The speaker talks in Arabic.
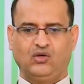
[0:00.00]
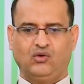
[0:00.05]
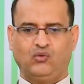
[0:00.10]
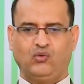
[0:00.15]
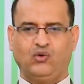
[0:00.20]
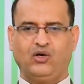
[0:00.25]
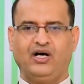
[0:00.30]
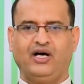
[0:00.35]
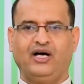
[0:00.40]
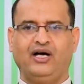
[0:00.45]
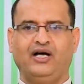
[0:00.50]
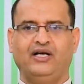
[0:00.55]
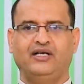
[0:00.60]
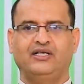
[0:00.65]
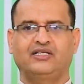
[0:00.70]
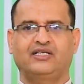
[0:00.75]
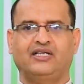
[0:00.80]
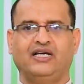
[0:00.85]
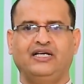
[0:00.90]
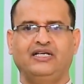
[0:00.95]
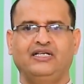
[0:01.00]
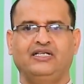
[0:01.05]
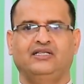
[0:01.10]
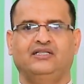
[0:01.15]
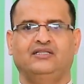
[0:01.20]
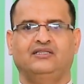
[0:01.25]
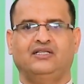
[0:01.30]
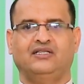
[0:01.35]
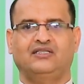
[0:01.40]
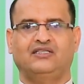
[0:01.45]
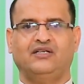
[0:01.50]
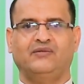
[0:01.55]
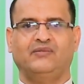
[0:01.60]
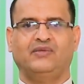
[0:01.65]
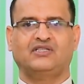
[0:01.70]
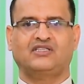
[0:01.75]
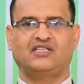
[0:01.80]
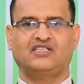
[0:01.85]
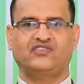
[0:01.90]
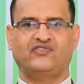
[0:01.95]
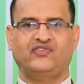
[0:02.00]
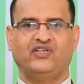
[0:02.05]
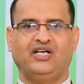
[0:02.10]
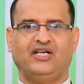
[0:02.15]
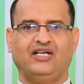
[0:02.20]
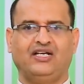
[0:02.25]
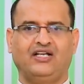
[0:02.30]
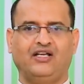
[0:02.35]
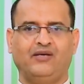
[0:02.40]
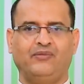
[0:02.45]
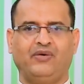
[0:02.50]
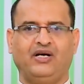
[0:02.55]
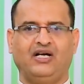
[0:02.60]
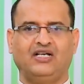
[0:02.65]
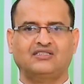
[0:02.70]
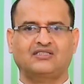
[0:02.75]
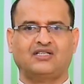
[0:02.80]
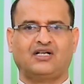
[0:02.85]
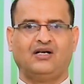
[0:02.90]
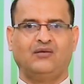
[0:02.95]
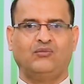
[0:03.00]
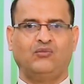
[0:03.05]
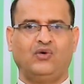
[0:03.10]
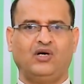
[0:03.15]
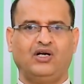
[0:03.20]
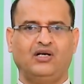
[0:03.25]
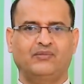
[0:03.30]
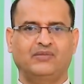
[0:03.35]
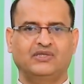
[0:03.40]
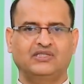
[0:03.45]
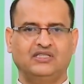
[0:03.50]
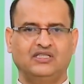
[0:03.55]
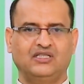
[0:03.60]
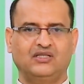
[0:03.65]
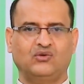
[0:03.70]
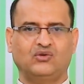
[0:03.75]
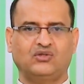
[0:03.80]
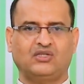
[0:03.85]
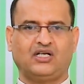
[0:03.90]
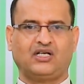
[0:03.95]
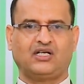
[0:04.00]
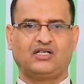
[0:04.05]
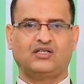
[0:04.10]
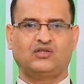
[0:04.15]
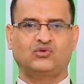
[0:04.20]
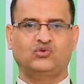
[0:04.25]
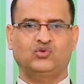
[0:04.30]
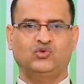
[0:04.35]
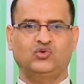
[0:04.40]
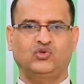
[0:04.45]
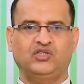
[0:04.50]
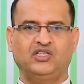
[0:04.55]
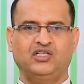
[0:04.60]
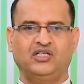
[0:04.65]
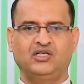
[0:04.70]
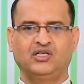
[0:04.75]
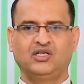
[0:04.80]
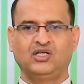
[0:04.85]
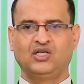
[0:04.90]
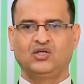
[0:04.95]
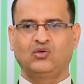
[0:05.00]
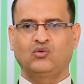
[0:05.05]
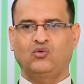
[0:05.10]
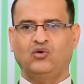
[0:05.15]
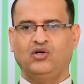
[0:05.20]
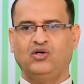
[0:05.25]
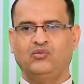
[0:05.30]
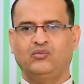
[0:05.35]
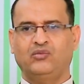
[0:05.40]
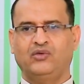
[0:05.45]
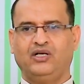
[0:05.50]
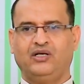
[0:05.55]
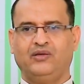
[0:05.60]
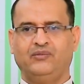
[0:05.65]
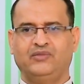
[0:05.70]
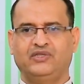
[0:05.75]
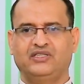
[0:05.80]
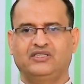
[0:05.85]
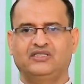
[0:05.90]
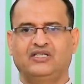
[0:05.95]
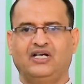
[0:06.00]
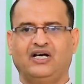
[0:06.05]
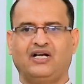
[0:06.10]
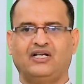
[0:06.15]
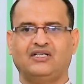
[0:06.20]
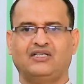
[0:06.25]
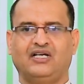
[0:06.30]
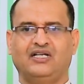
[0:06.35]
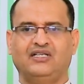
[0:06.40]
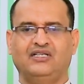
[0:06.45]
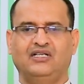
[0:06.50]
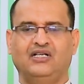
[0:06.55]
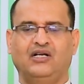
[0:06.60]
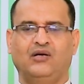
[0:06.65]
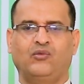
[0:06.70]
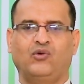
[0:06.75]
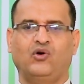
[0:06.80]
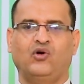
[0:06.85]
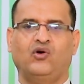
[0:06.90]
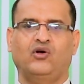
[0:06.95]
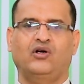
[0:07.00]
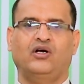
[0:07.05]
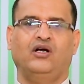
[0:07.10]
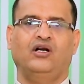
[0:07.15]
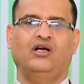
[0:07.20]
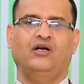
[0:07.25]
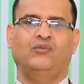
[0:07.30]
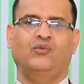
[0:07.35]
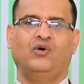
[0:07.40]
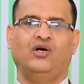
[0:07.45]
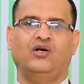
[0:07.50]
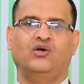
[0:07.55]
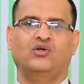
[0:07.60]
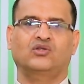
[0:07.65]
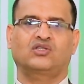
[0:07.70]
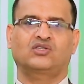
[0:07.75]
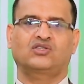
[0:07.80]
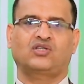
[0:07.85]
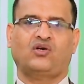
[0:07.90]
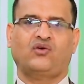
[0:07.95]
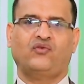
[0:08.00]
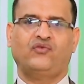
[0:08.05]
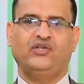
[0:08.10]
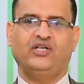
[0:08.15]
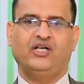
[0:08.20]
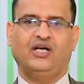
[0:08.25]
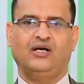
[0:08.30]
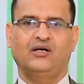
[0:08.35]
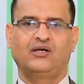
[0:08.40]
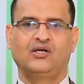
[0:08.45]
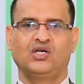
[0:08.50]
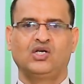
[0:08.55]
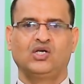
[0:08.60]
ولكي تتم التصفية يجب حصر أموال المدين وتحقيق ديونه ويمنع من إدارة هذه الأموال والتصرف فيها